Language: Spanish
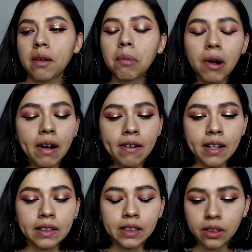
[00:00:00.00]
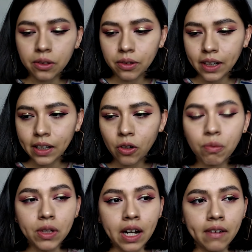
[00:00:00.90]
Pero la verdad siento que
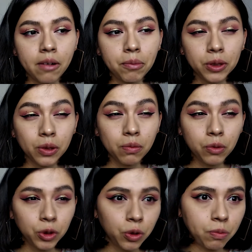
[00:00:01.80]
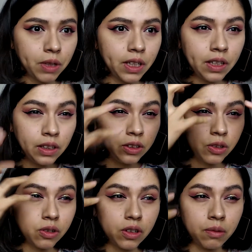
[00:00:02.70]
como ya le había puesto mucho
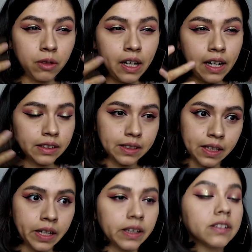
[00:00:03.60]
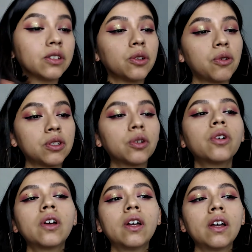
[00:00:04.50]
brillo y, las estrellitas y todo eso,
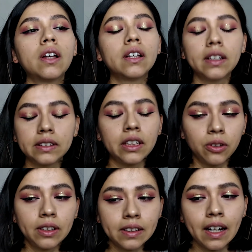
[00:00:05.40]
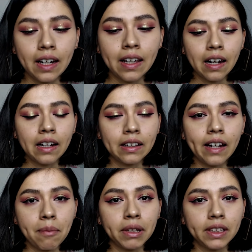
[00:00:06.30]
siento que tenía que el
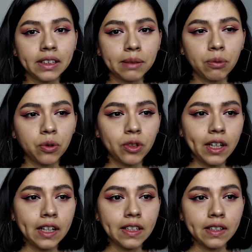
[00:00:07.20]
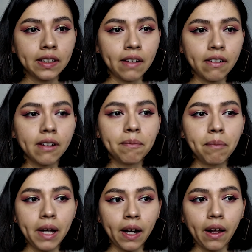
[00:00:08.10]
dramatismo que necesitaba
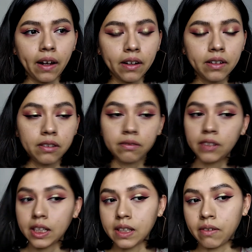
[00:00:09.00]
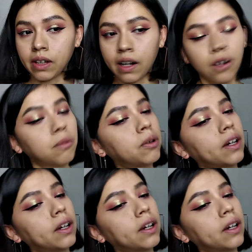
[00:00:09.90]
para que se viera como